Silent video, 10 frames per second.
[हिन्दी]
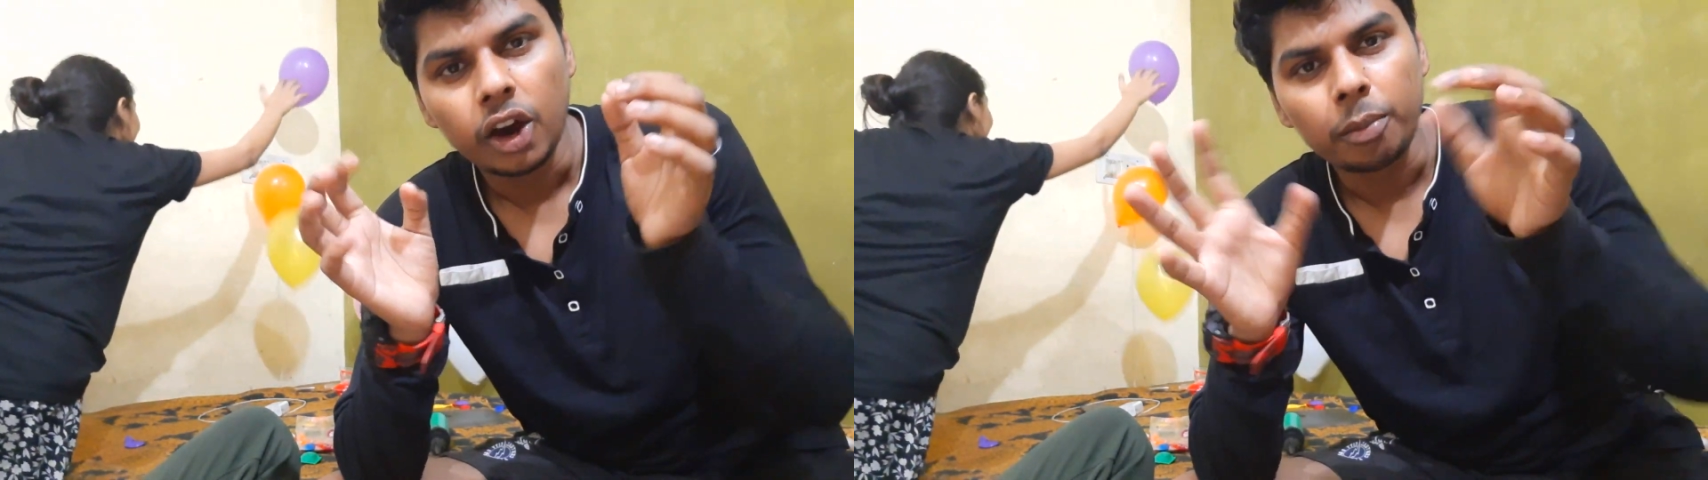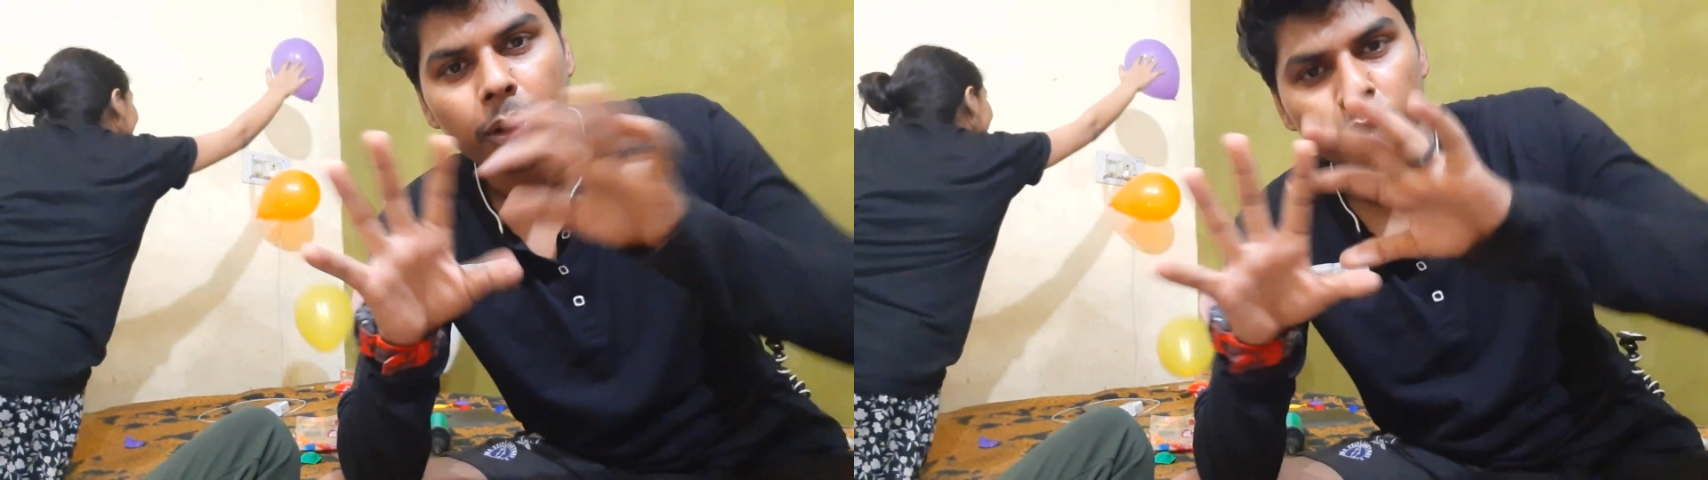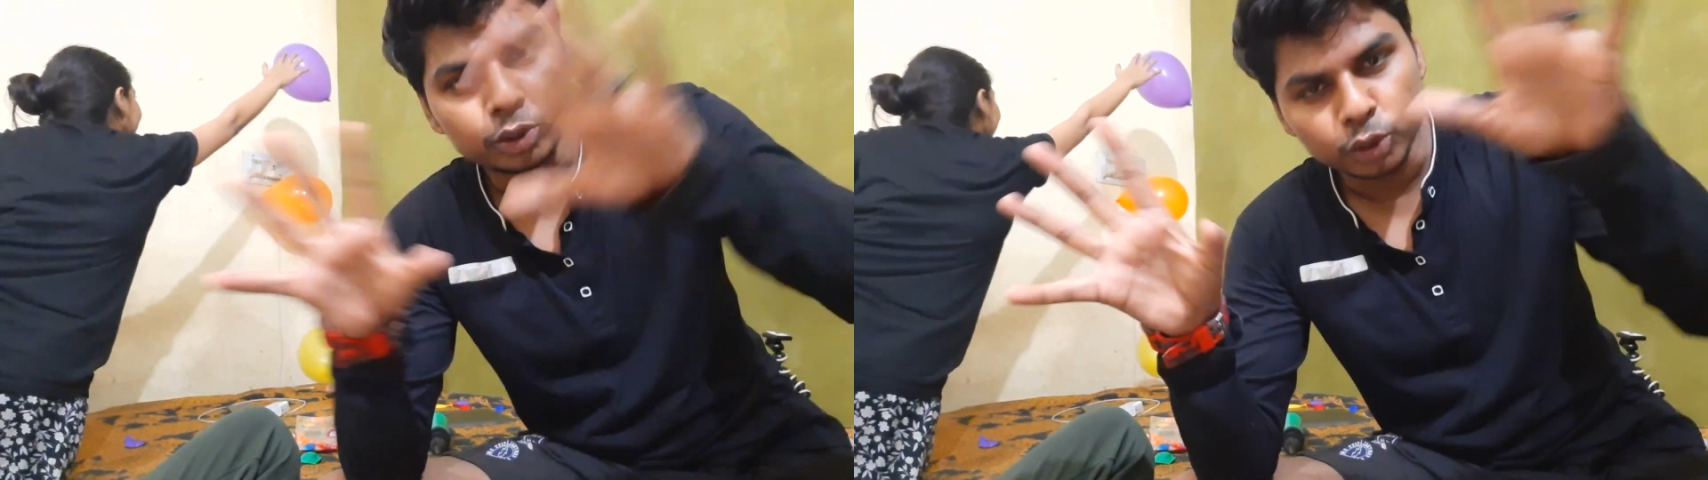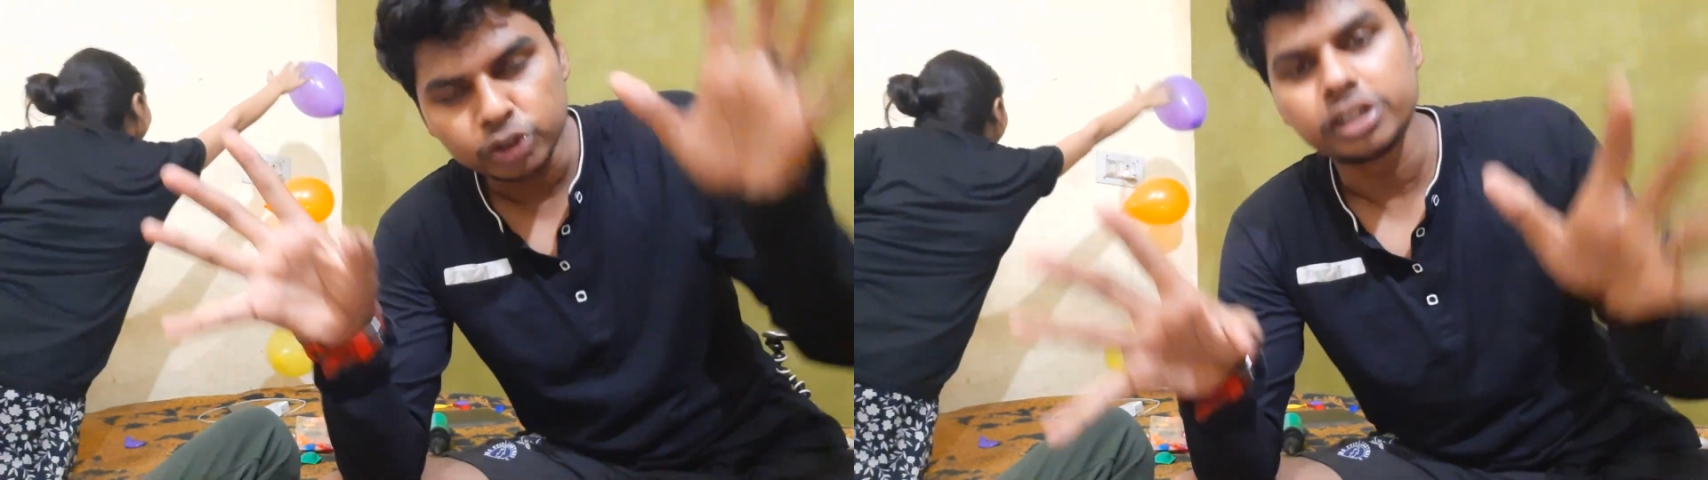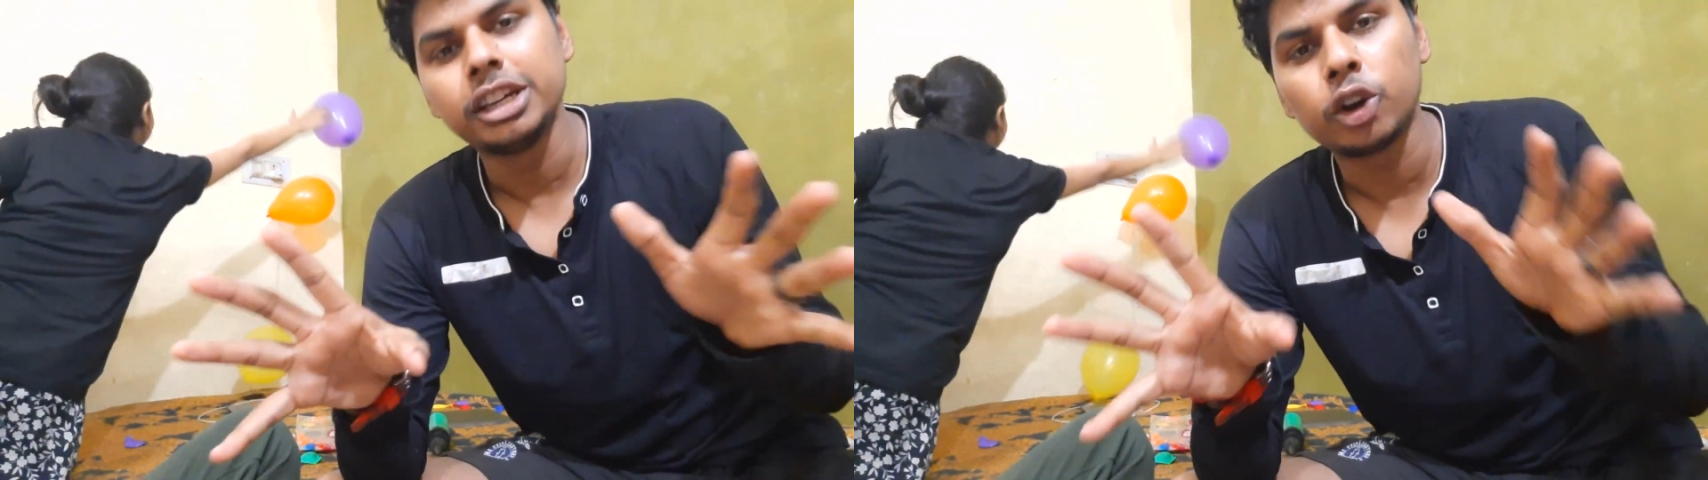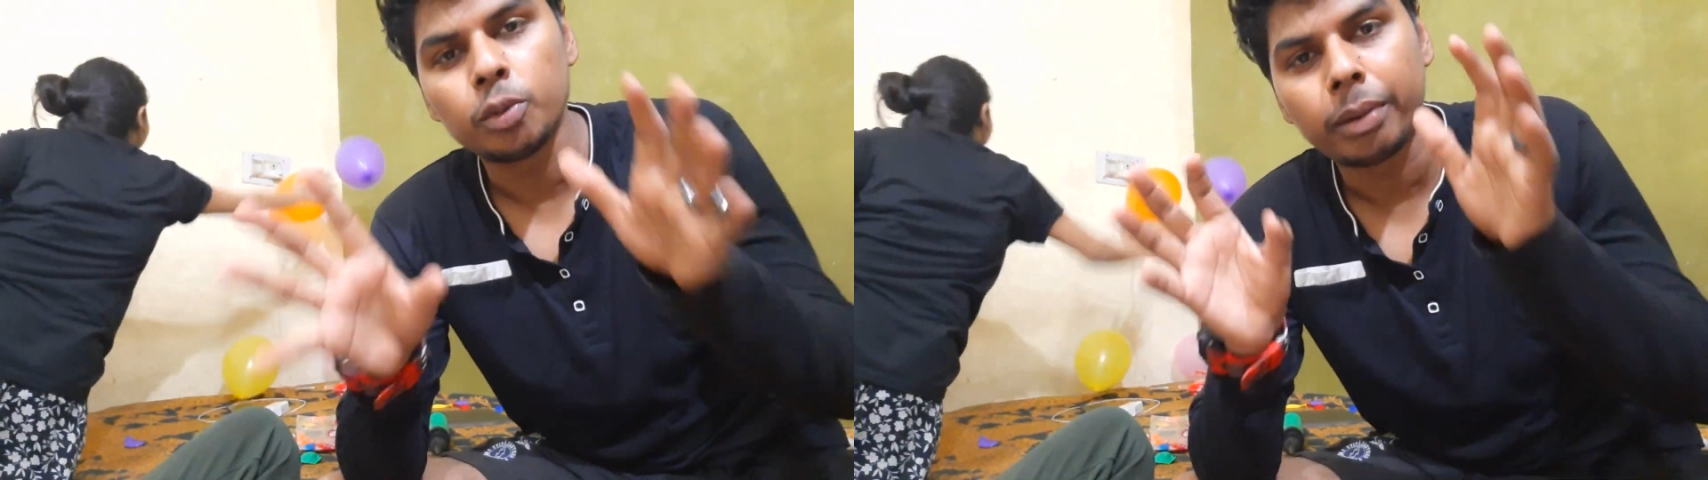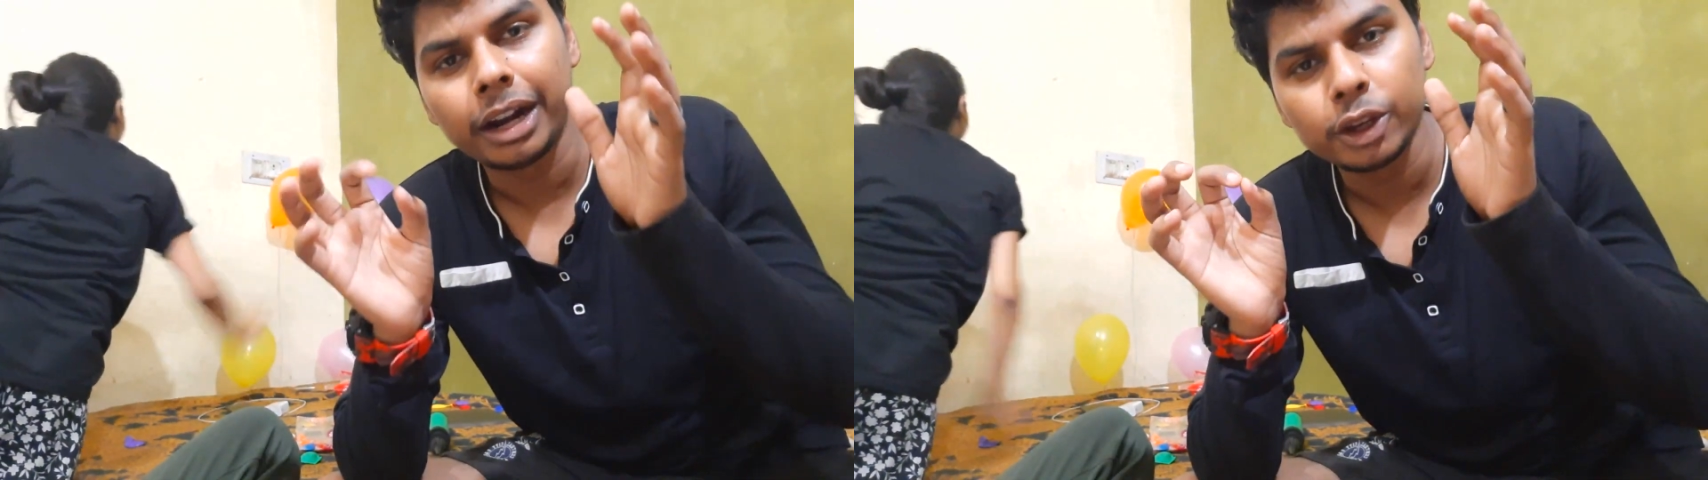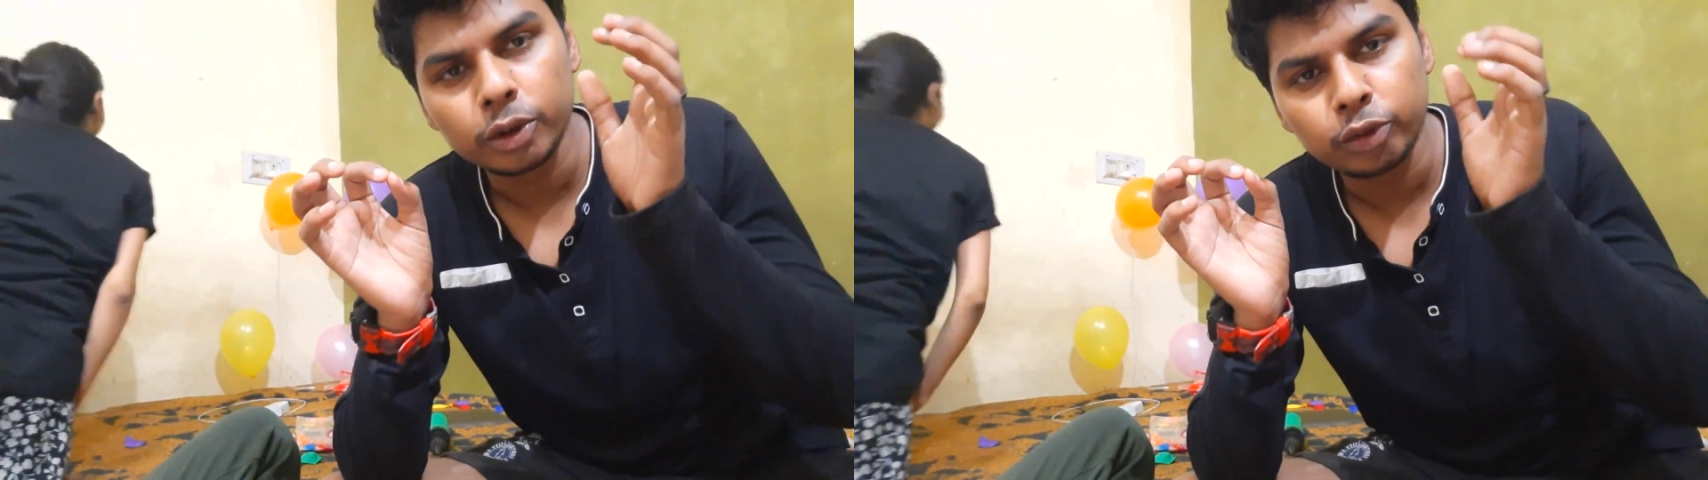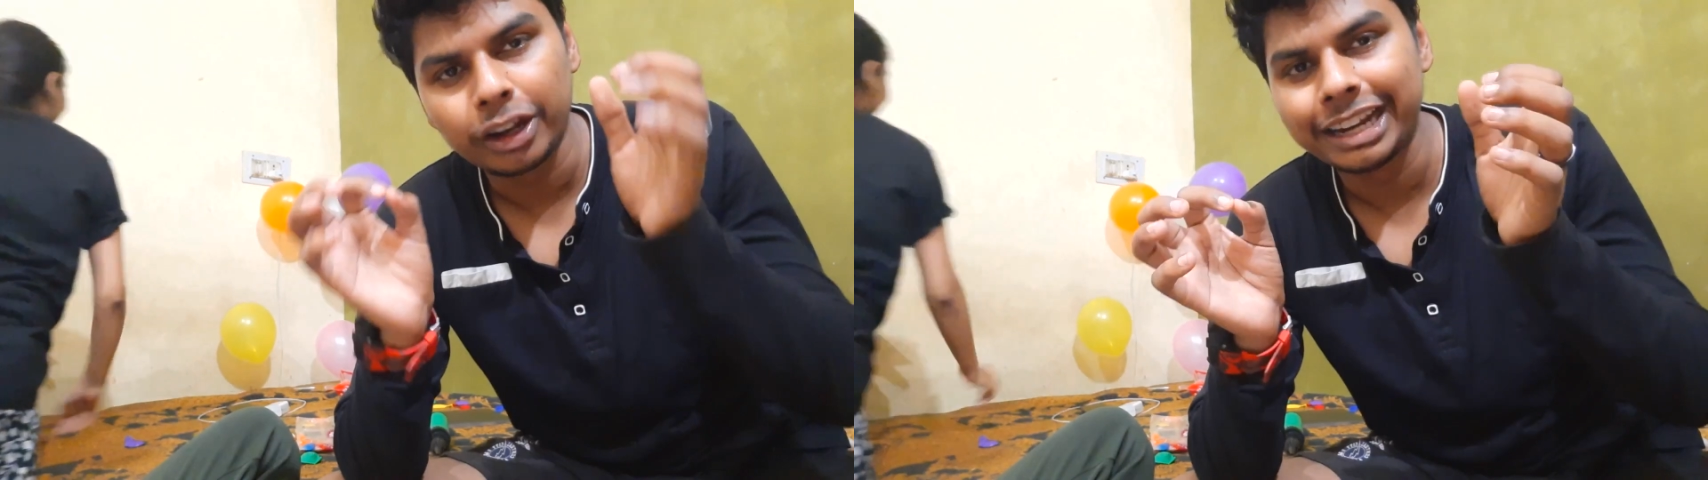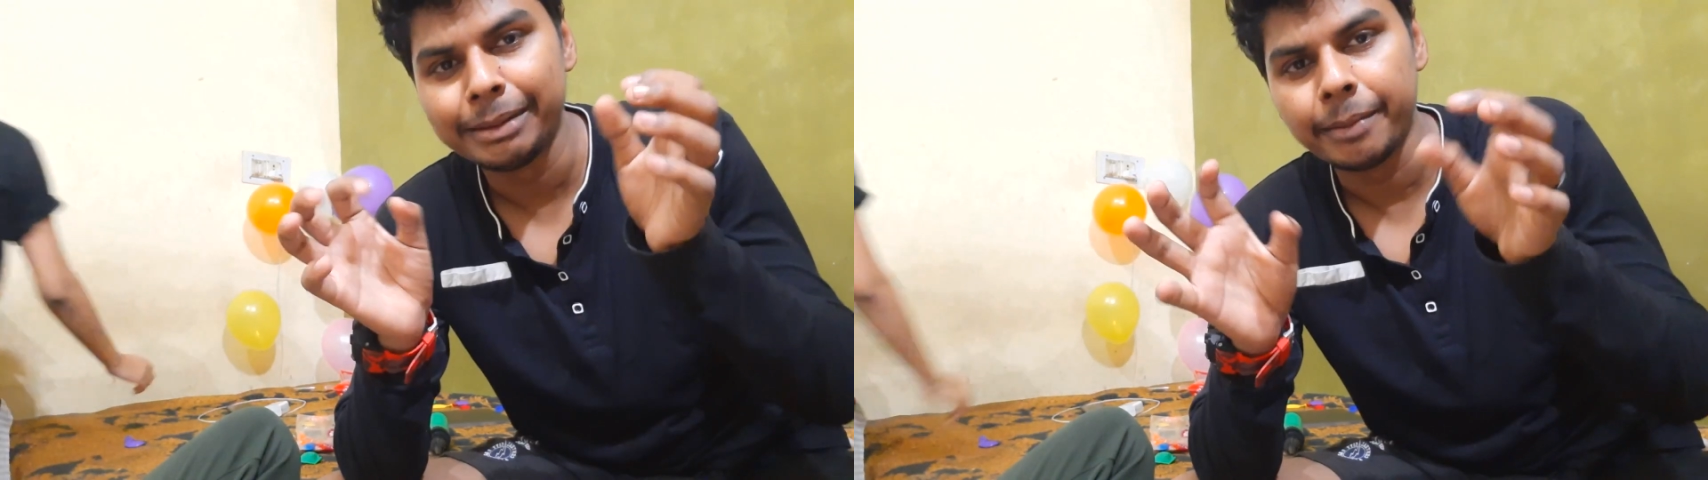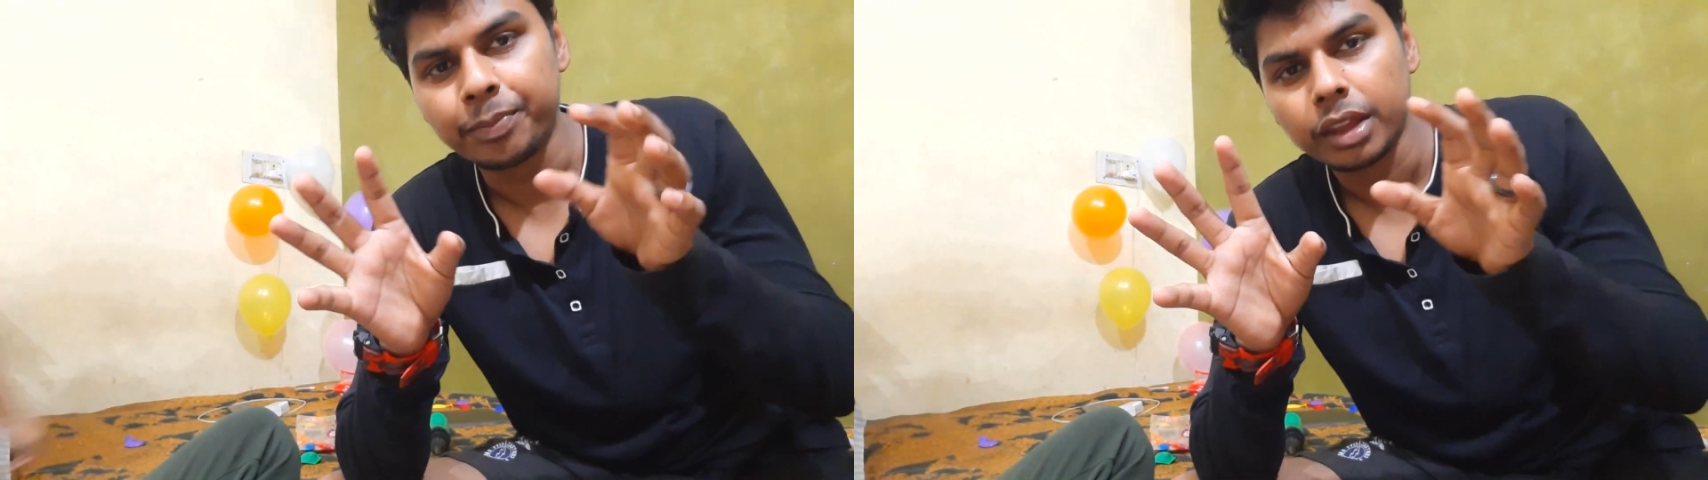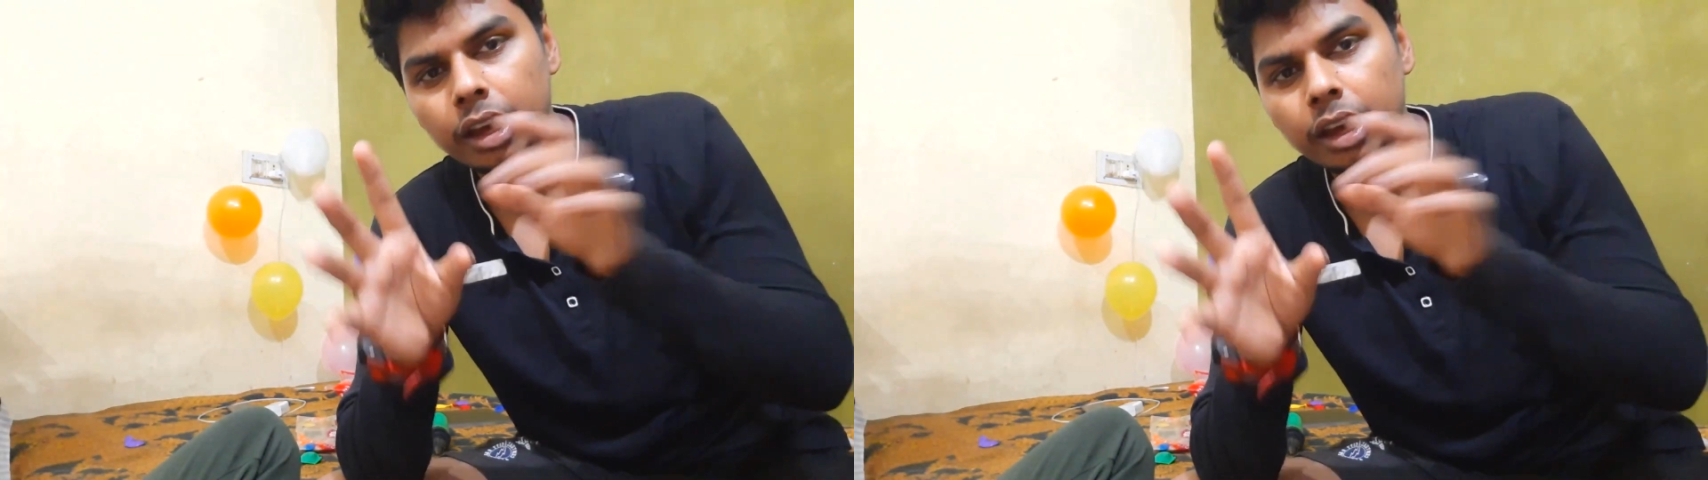बहुत कुछ किया गुब्बारे को फुलाने में